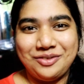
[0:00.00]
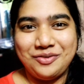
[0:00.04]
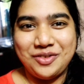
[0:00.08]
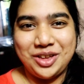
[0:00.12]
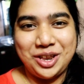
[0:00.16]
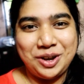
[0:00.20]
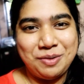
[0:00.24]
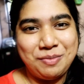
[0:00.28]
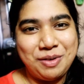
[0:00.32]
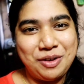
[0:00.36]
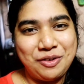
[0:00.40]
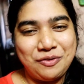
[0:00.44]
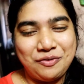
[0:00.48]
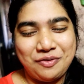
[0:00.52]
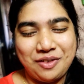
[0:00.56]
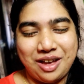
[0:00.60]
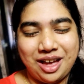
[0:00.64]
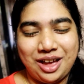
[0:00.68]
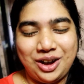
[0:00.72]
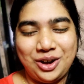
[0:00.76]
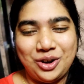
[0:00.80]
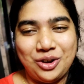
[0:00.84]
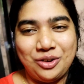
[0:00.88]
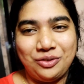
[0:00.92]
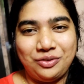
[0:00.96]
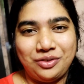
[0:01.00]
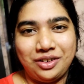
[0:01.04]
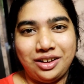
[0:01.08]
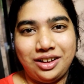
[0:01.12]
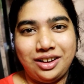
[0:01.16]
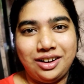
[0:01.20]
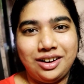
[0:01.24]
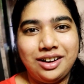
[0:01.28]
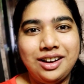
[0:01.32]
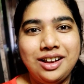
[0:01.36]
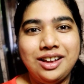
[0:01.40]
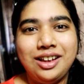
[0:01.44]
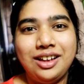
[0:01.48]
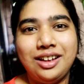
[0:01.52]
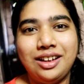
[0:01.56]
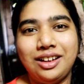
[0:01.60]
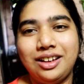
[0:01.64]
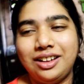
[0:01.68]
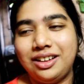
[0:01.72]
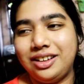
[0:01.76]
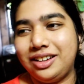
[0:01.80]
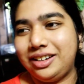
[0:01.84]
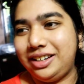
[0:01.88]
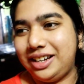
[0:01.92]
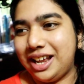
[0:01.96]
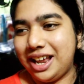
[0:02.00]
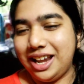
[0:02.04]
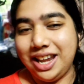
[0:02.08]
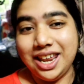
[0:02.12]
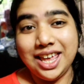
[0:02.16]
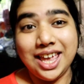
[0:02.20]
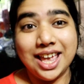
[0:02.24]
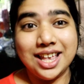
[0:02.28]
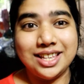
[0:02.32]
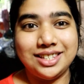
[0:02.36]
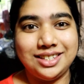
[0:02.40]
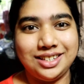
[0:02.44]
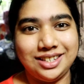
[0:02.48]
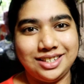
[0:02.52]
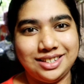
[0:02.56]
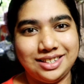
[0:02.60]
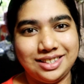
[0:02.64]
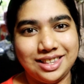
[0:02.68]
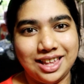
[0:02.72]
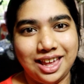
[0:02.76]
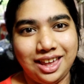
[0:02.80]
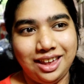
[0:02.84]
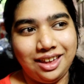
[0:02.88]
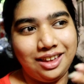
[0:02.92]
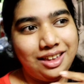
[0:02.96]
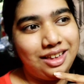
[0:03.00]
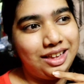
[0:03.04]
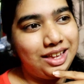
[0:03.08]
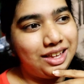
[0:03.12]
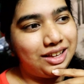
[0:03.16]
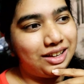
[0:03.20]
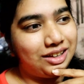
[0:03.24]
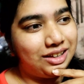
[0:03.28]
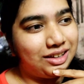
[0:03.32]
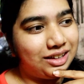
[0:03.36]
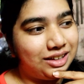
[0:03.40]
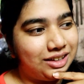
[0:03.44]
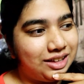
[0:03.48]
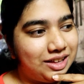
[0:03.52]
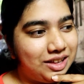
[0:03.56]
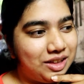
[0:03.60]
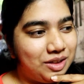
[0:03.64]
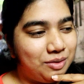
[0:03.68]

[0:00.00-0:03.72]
वेरी बिग फैन ऑफ हर डेलीकेसीज लाइक